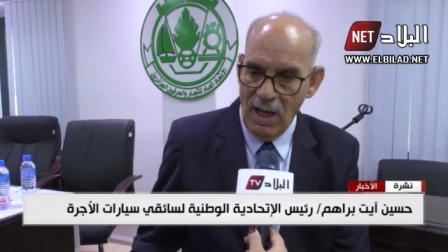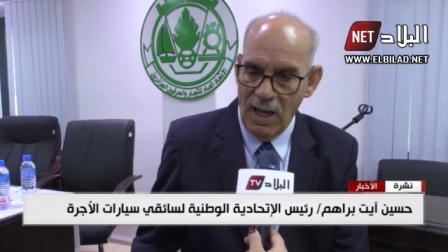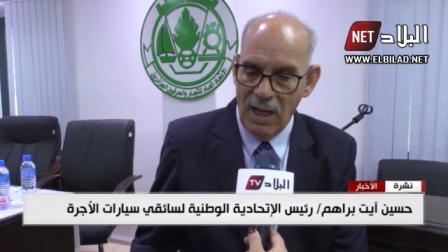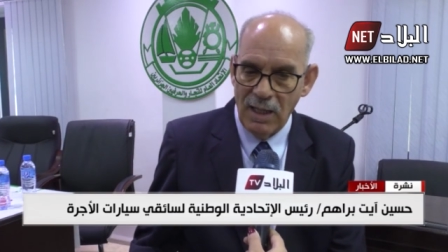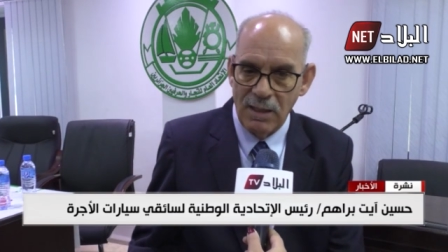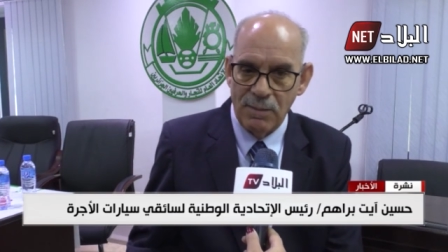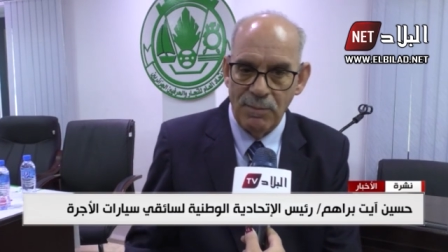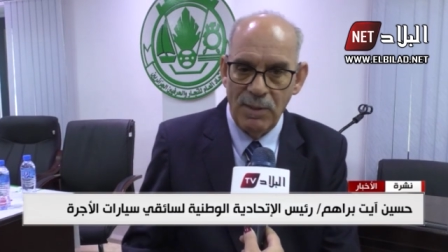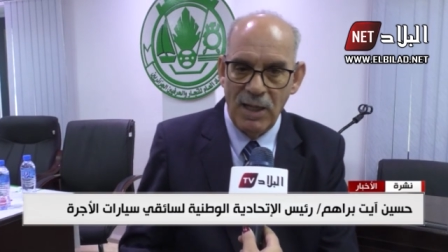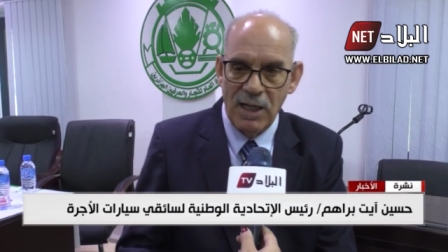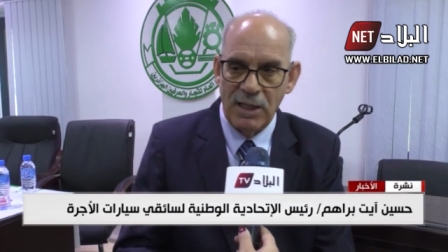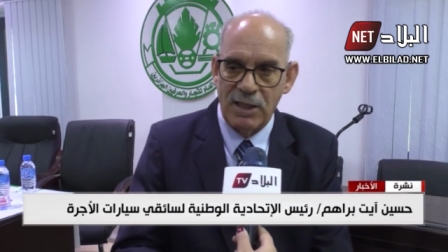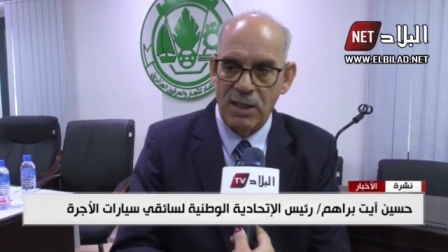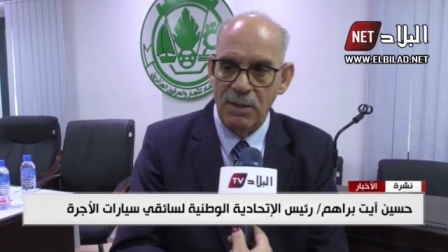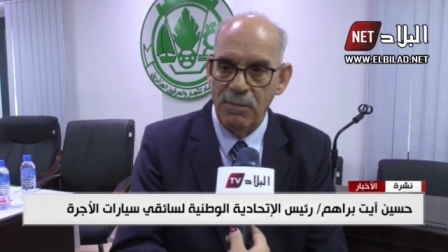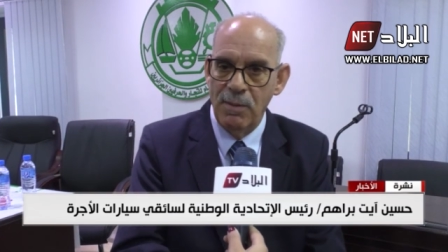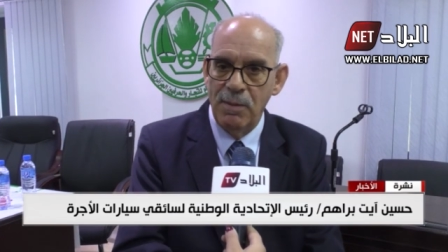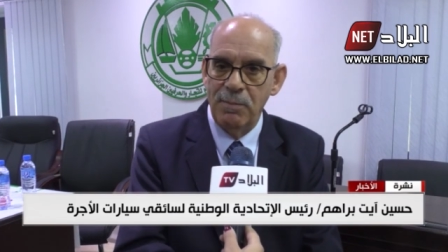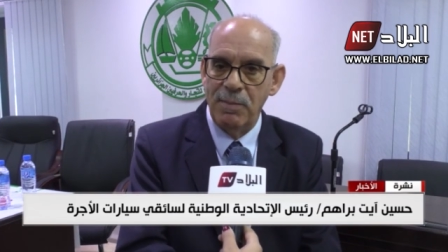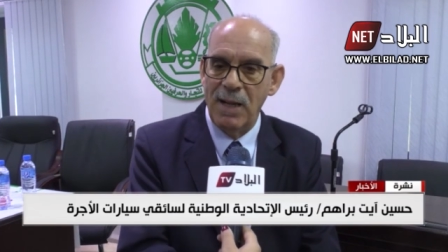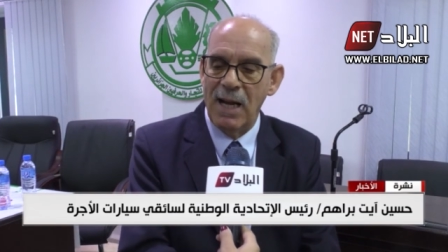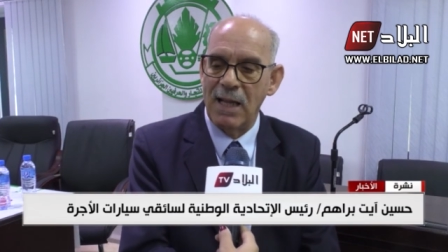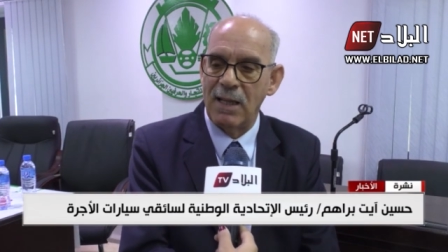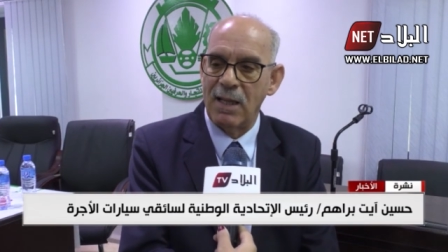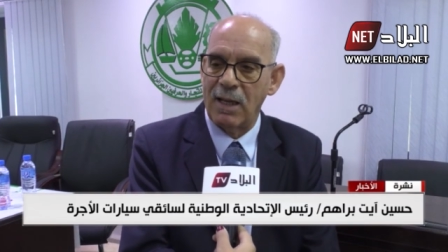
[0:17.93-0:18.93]
عدم
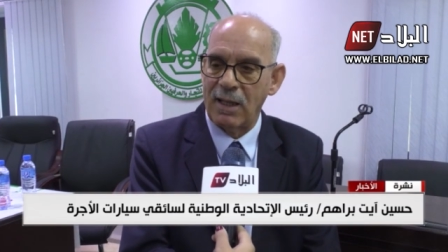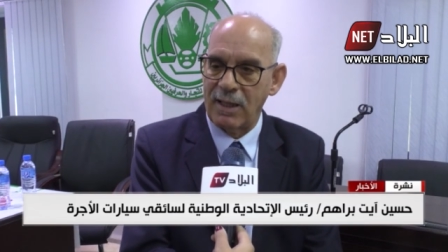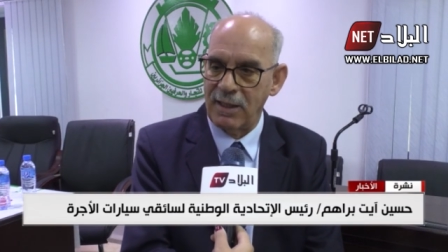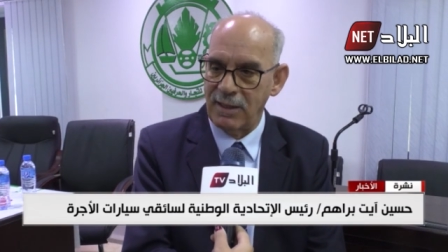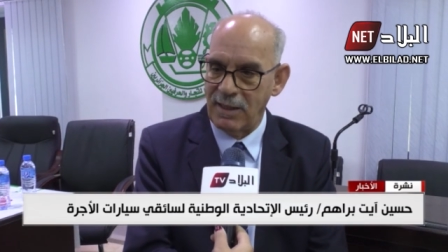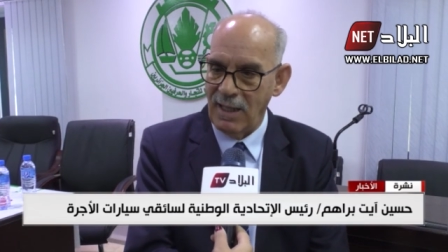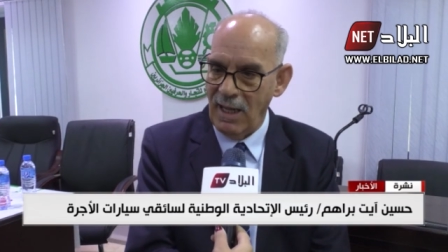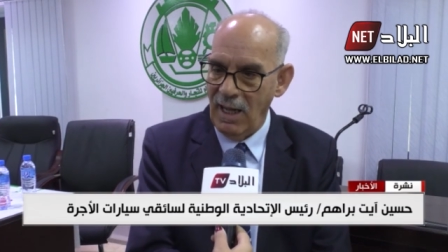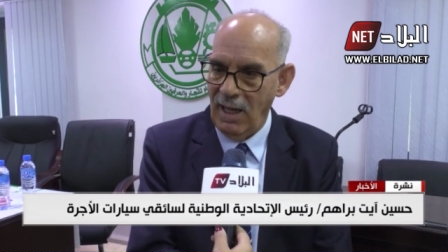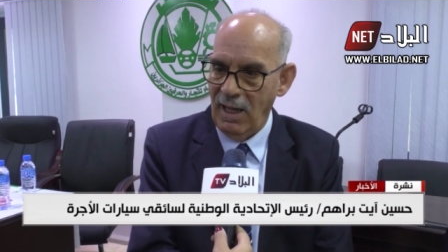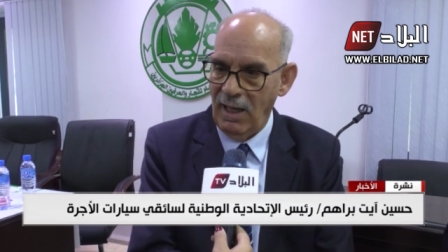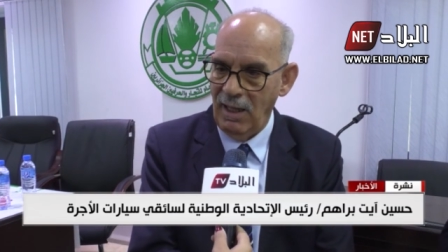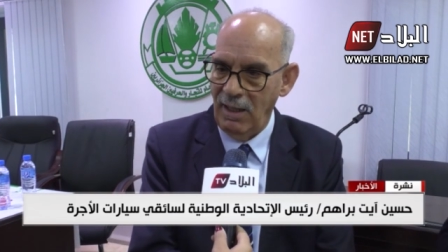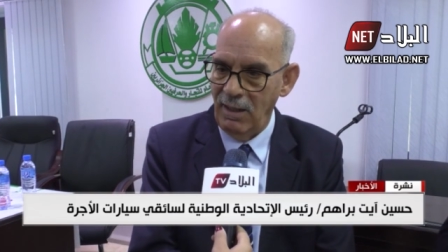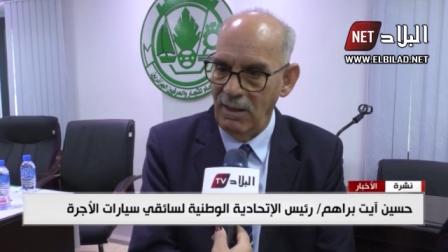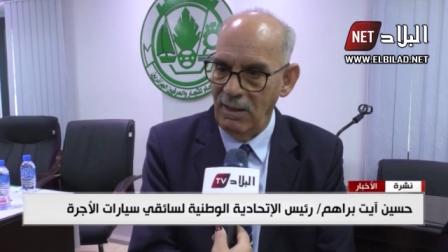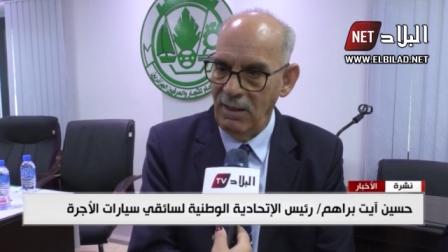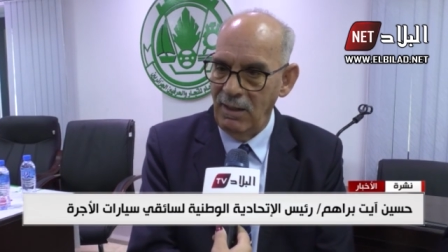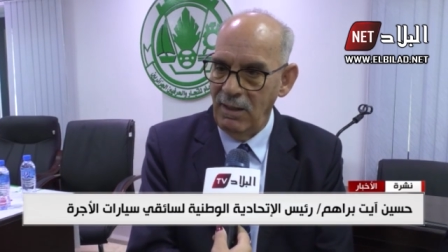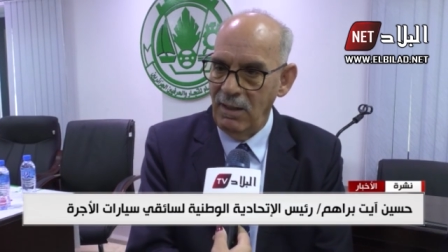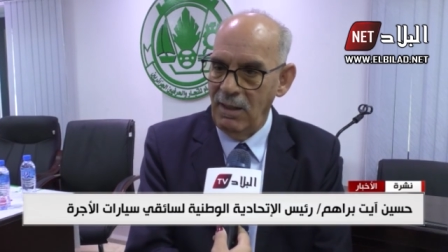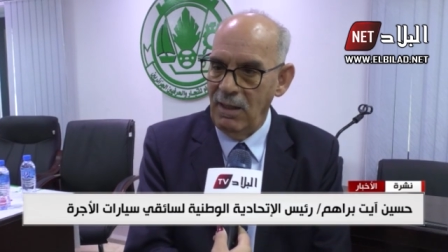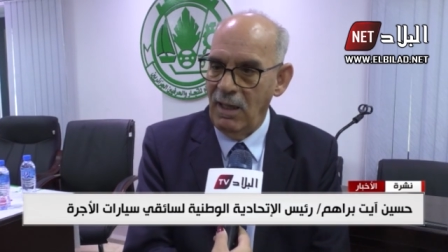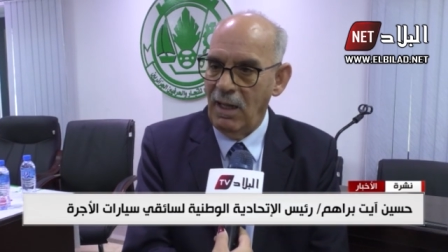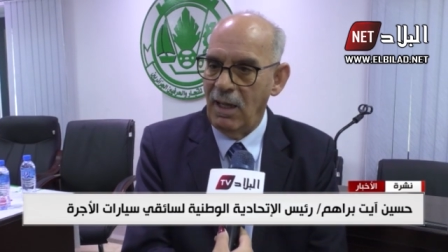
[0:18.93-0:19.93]
الاهتمام بهذا القطاع
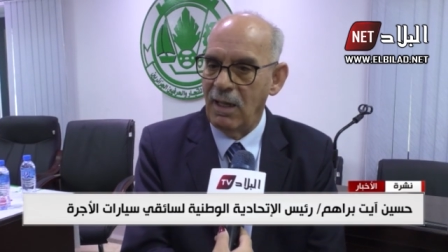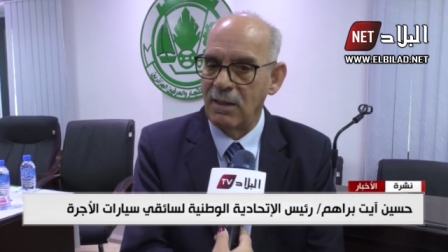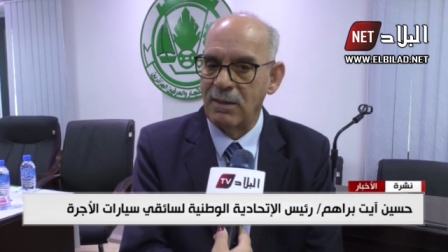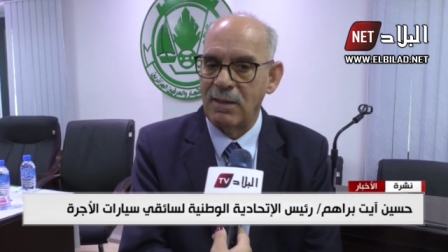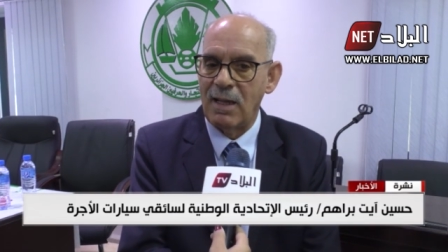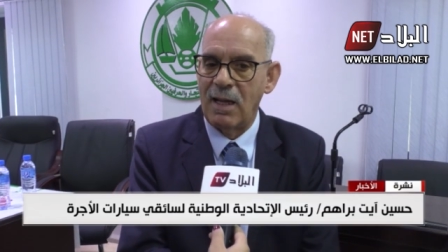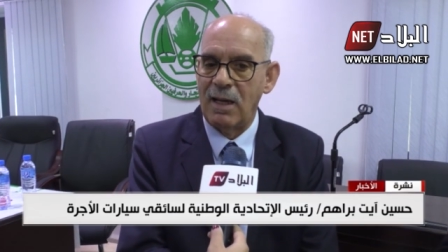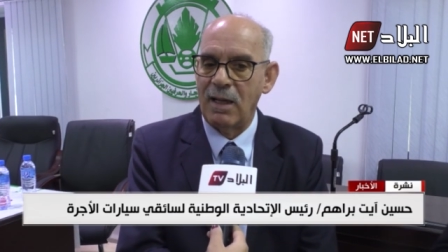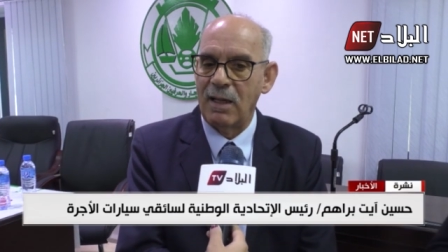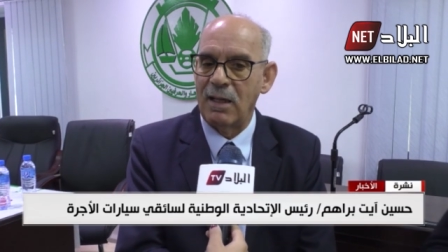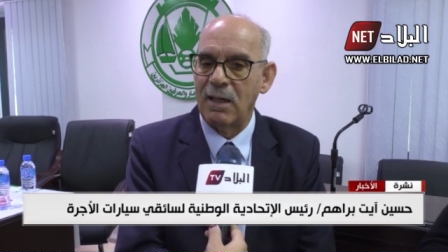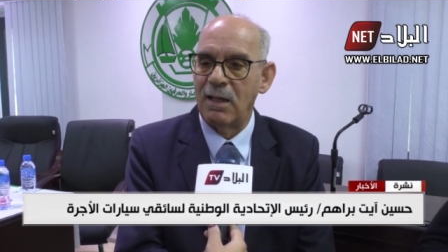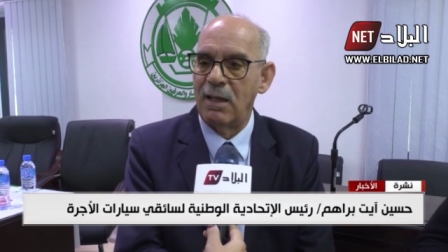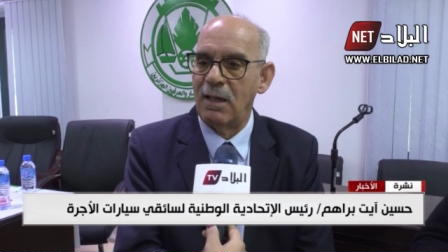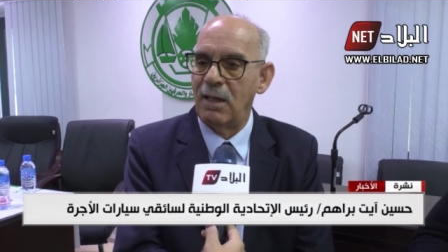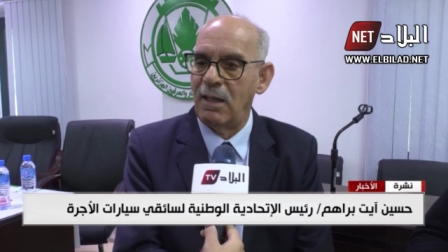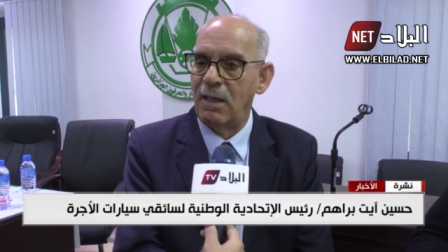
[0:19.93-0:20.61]
عن طريق